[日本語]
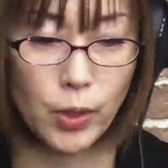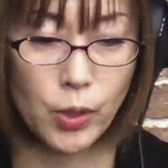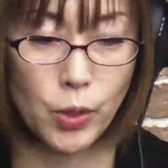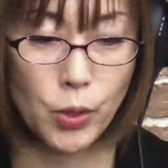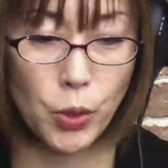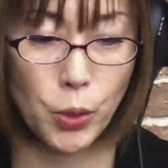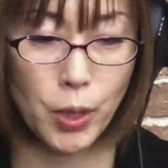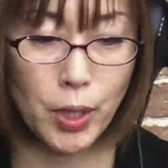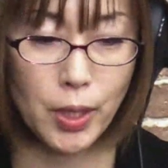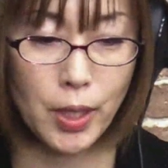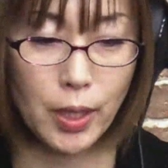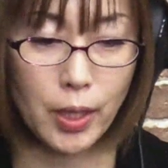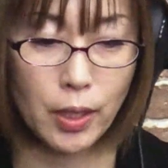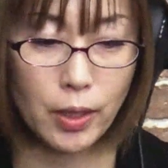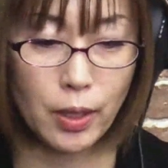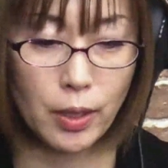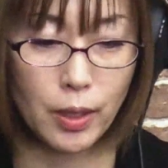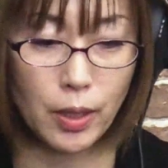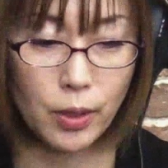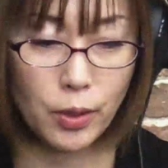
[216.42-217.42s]
それだ
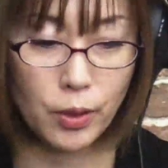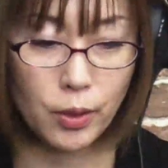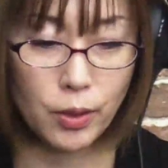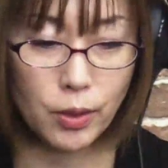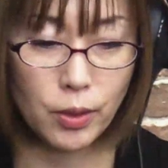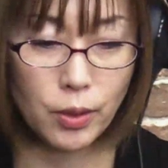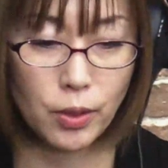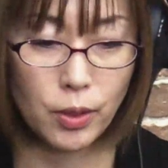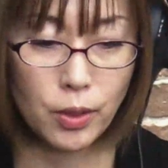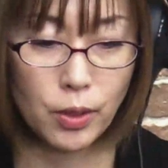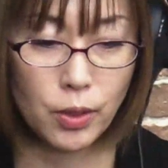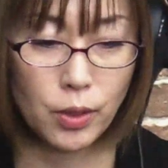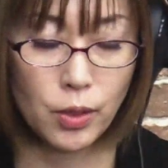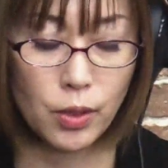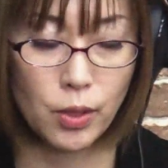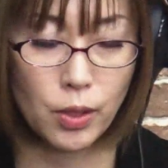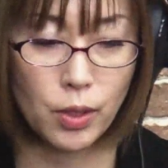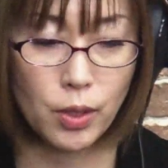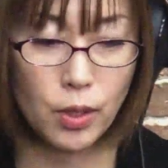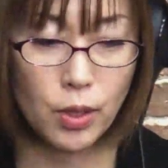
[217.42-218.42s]
けでなく、
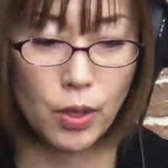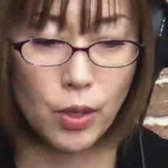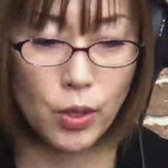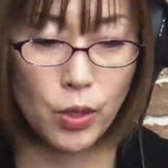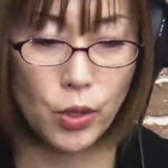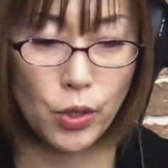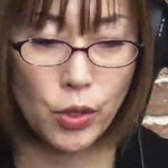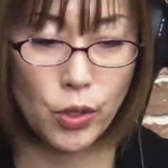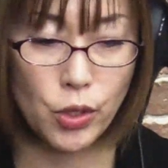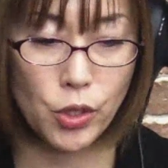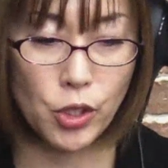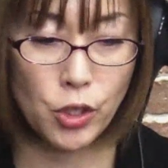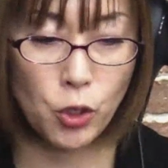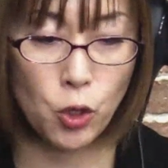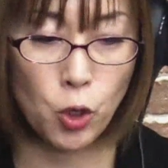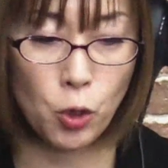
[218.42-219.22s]
事